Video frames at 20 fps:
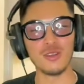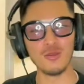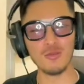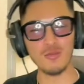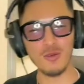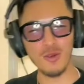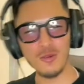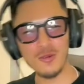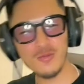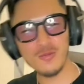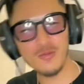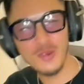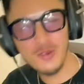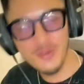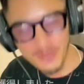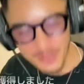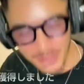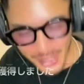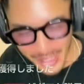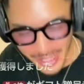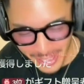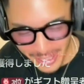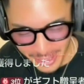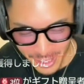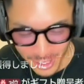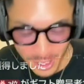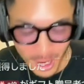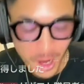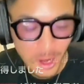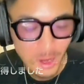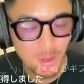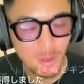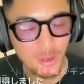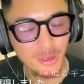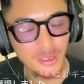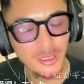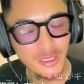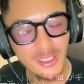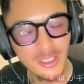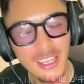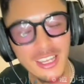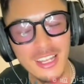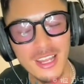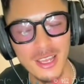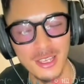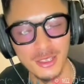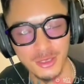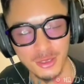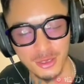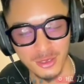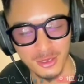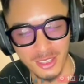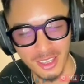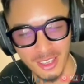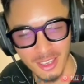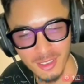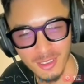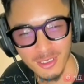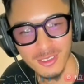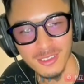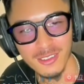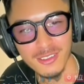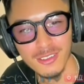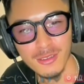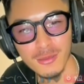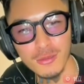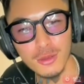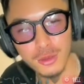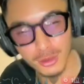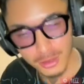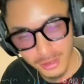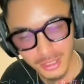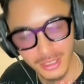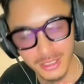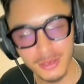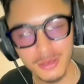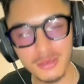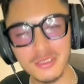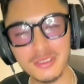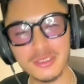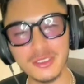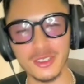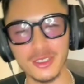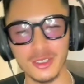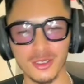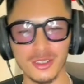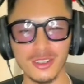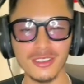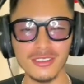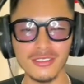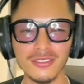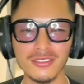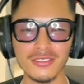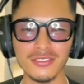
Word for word: あのポンポンプリンってアーロン君言えないっつって僕が言いますよ僕